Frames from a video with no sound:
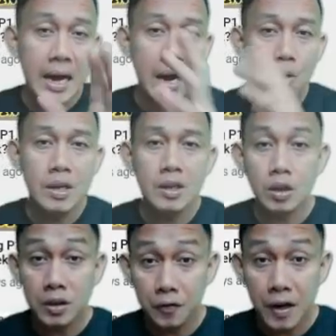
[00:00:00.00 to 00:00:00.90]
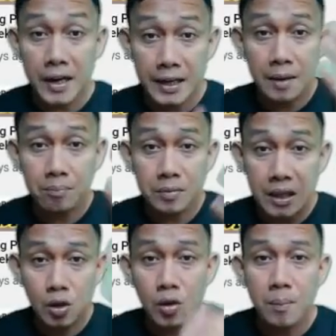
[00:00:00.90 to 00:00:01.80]
I will notify and
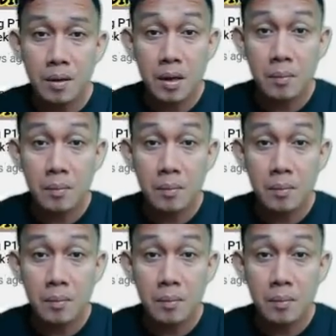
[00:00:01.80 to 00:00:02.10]
update you kapag